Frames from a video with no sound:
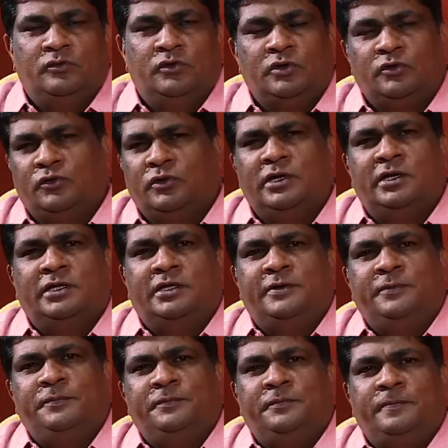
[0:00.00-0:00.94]
ஒரு ஊரில்
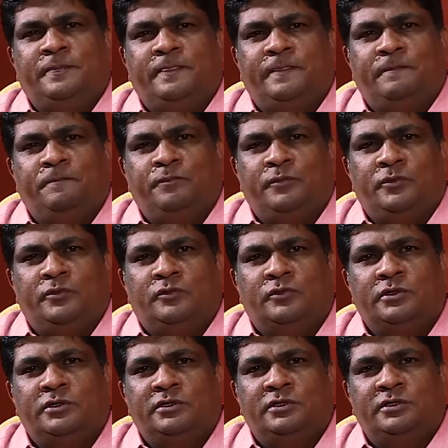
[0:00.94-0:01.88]

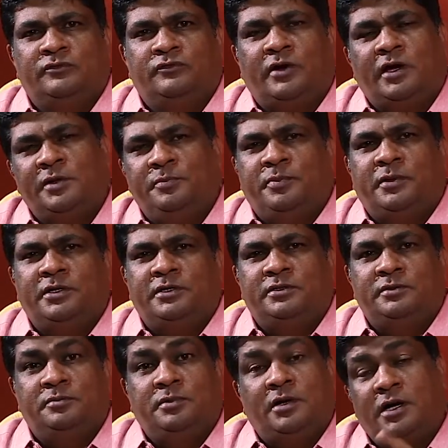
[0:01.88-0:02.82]
ஒரு
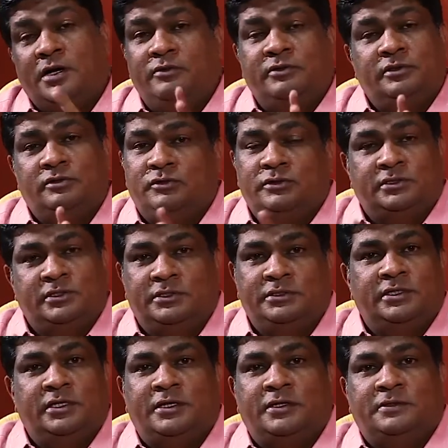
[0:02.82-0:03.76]
வாய்ப்பாட்டு பாகவதர் ஒருத்தர்
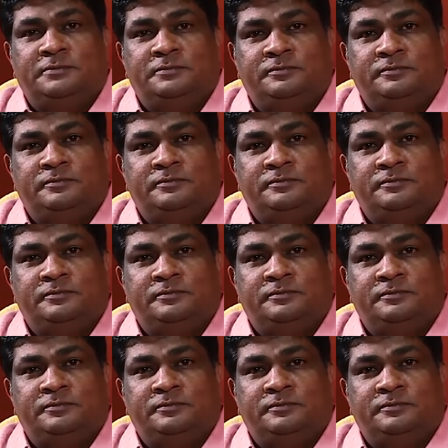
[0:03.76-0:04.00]
இருந்தார்